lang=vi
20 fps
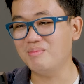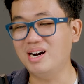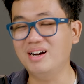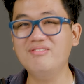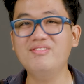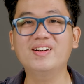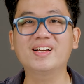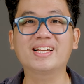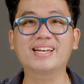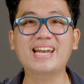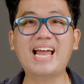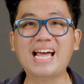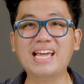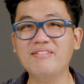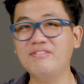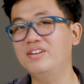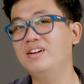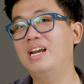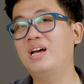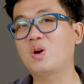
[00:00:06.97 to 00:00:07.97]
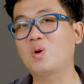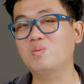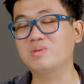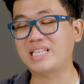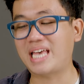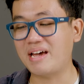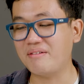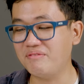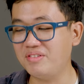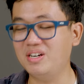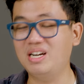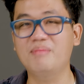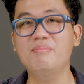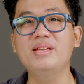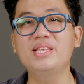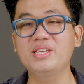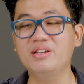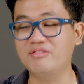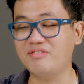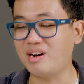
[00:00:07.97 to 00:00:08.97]
bởi vì đây vừa là cục sạc vừa là
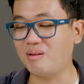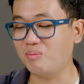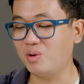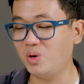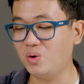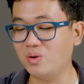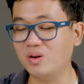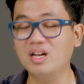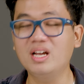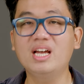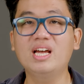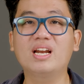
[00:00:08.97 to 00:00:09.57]
pin dự phòng luôn.